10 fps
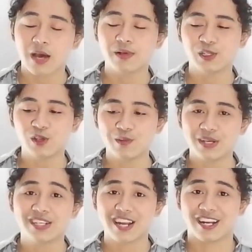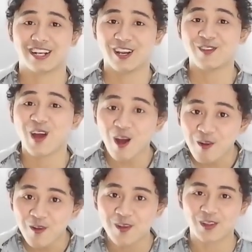Habis itu image dari clear juga cool